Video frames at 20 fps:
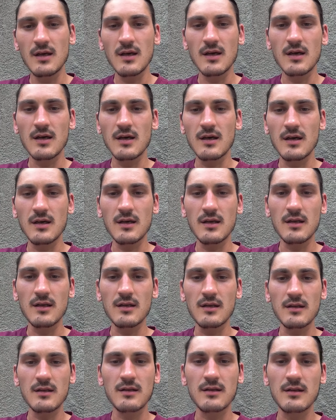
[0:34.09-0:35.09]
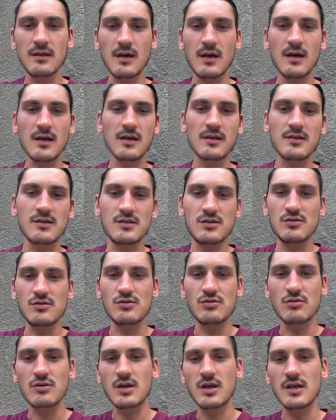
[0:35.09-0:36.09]
э, на границу
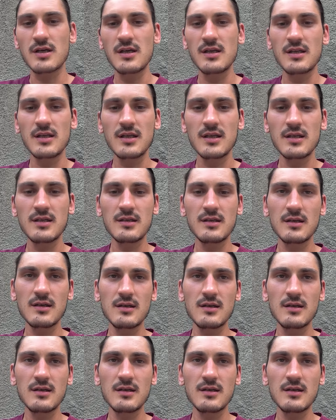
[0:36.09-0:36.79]
с Украиной.